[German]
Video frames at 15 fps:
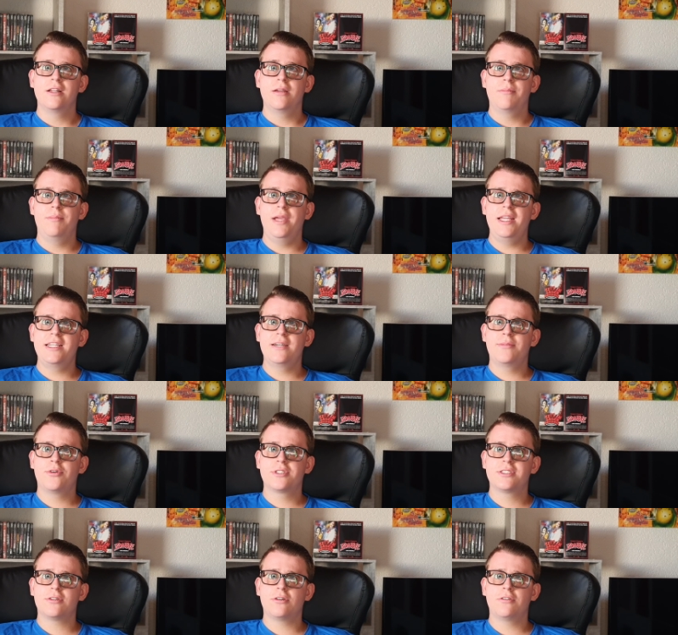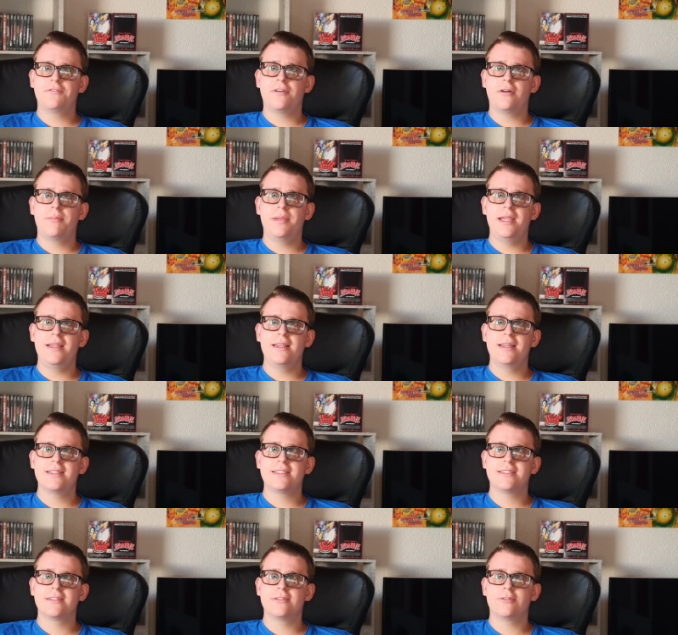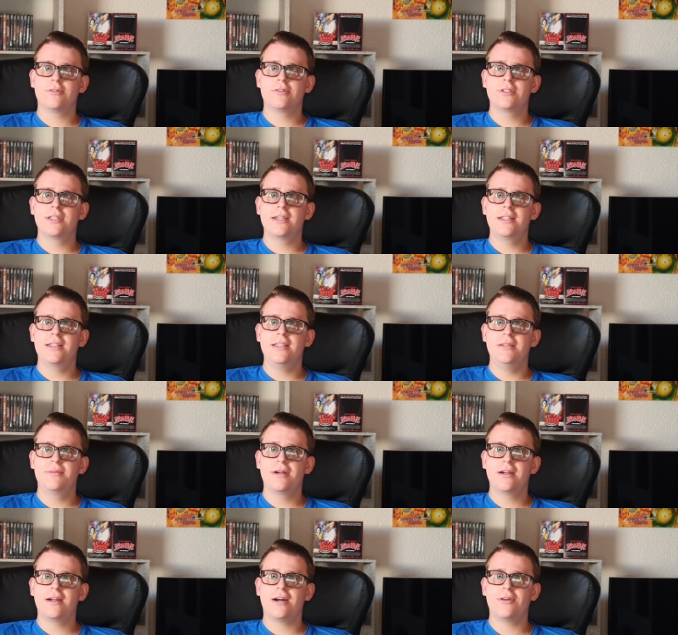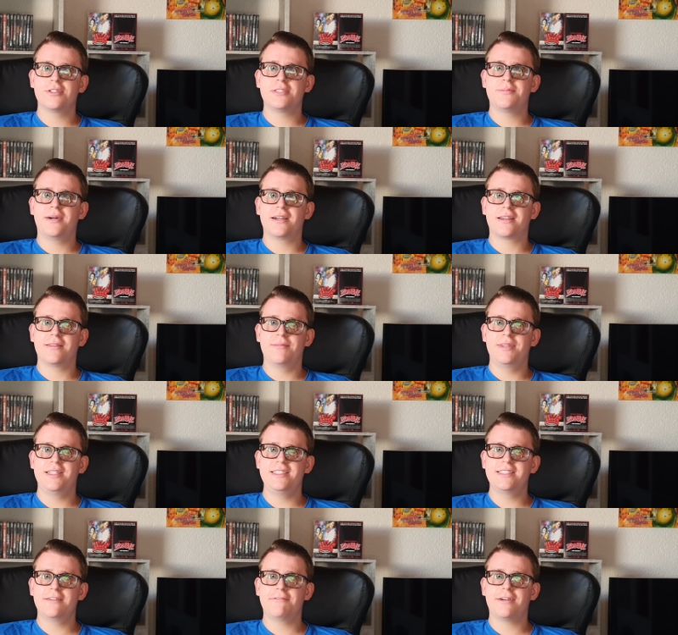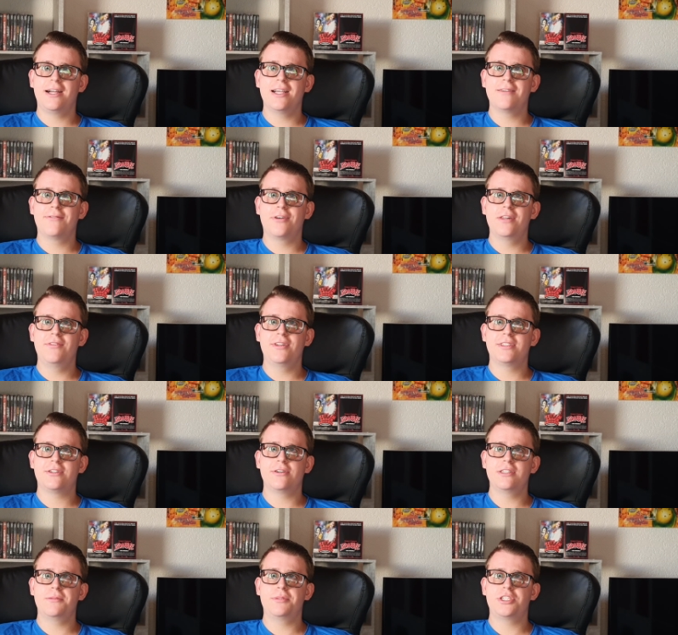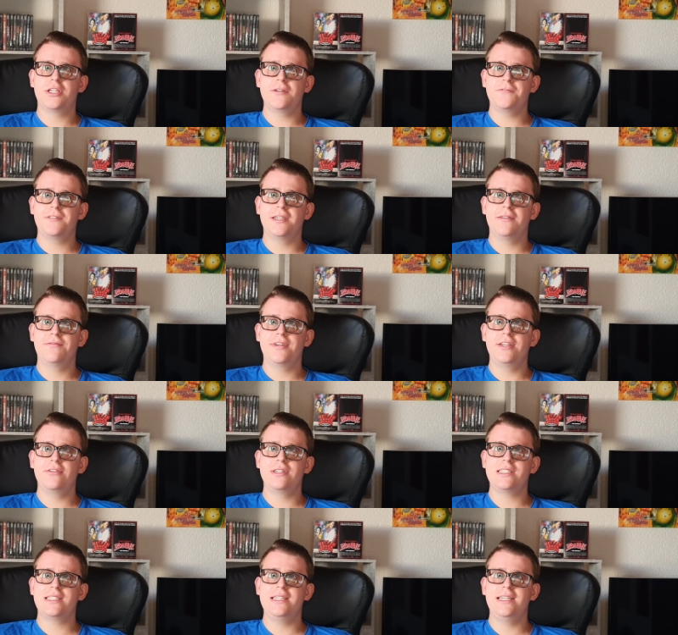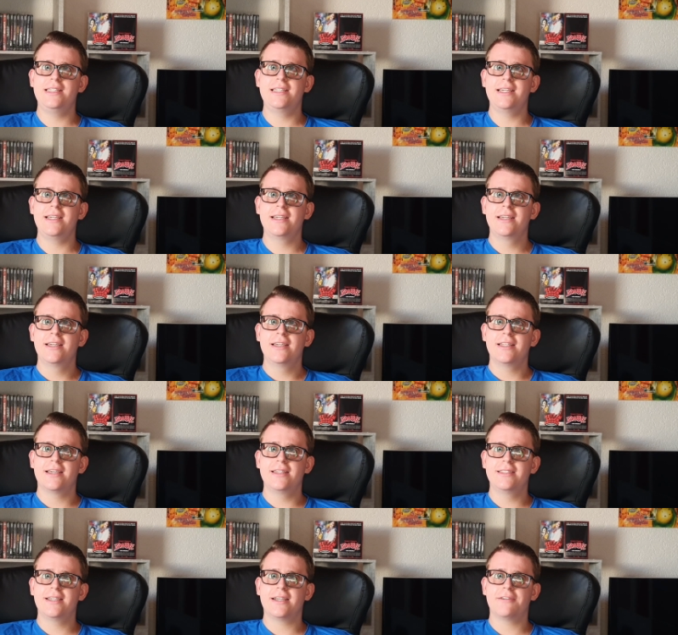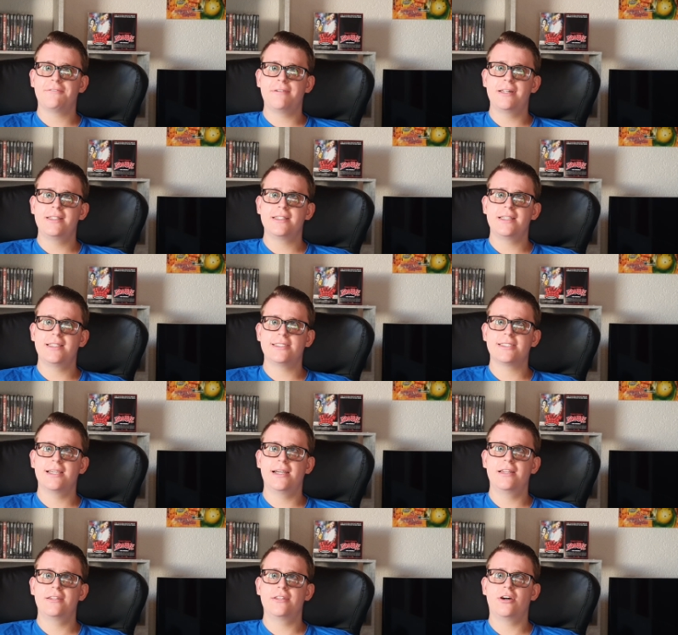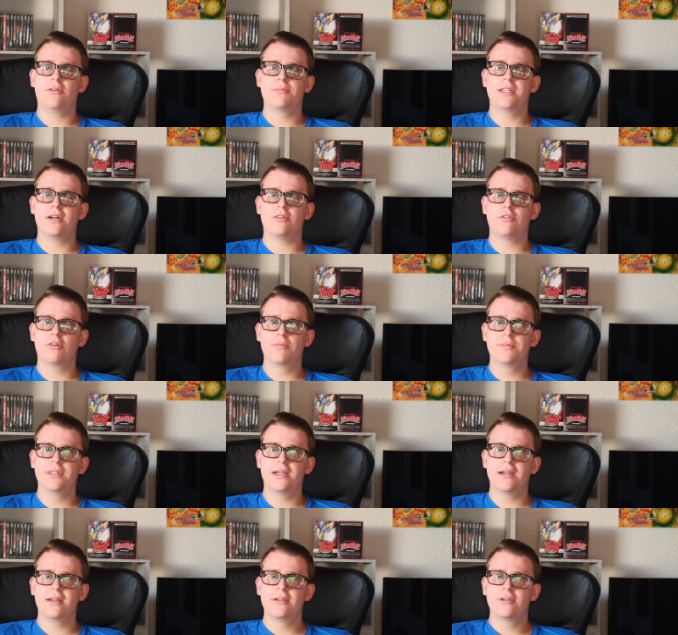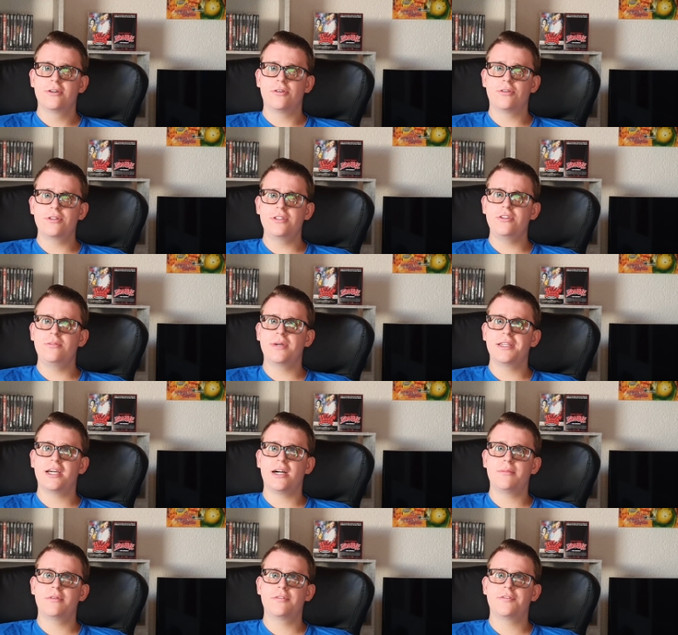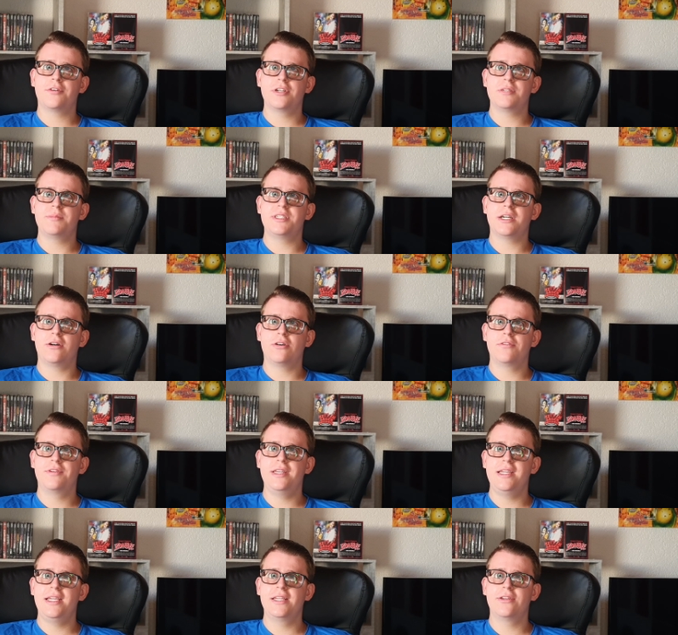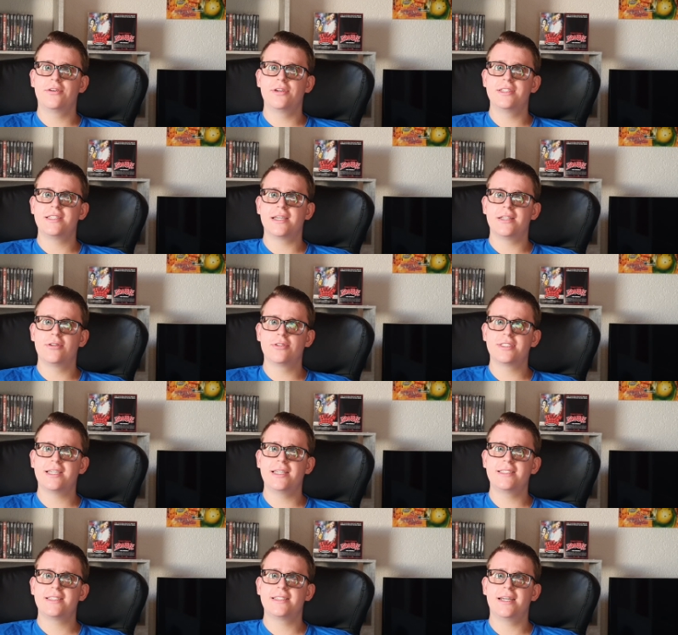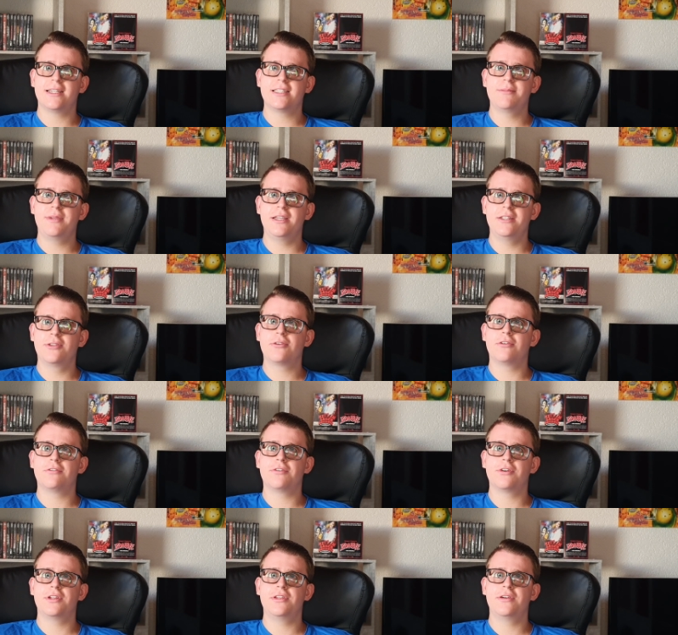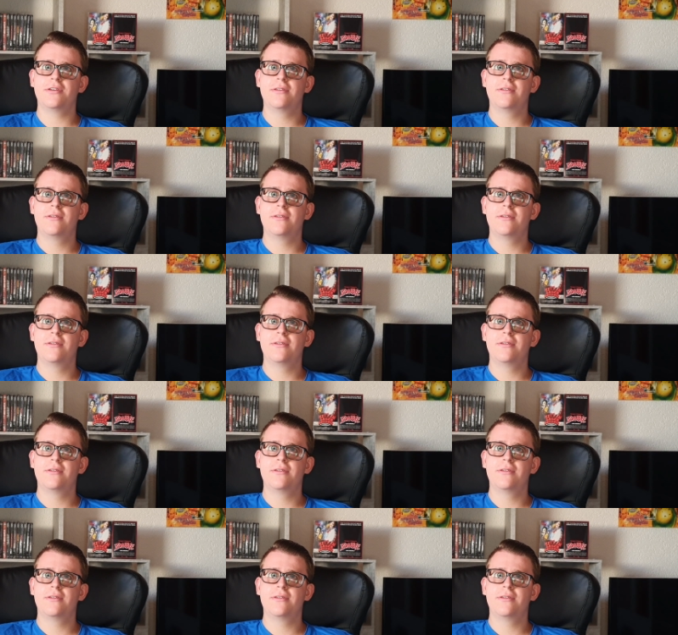Mediabooks OVP lassen oder lieber auspacken? Mit dieser Frage wollen wir uns heute beschäftigen. Wenn euch die Idee dahinter gefällt, lasst gerne einen Daumen nach oben da und über ein Abo freue ich mich auch, wenn ihr hier neu seid. Los geht's nach dem Intro, Freunde.